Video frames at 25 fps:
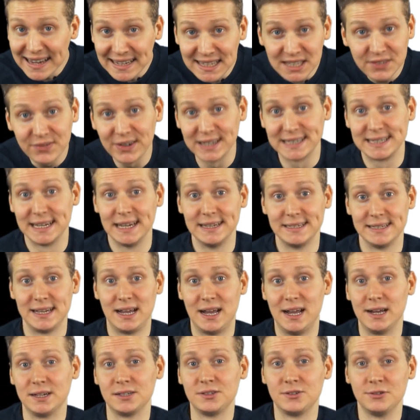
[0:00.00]
weiß, was er
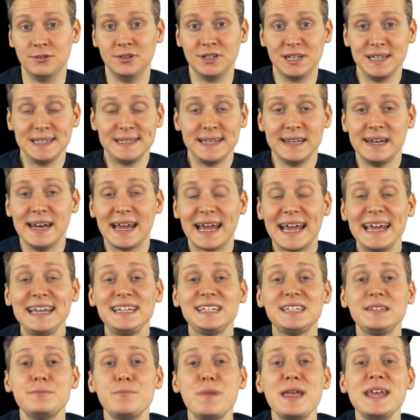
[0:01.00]
sagt und ist in der
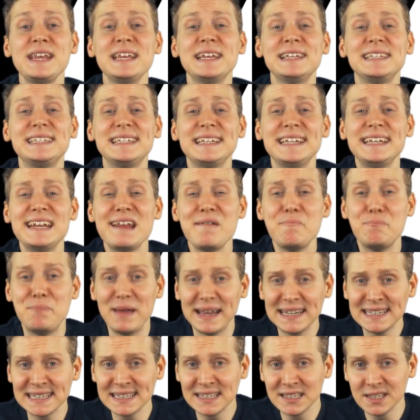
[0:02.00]
rechten Medienszene
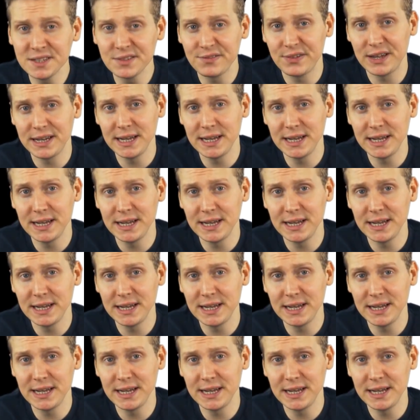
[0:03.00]
bestens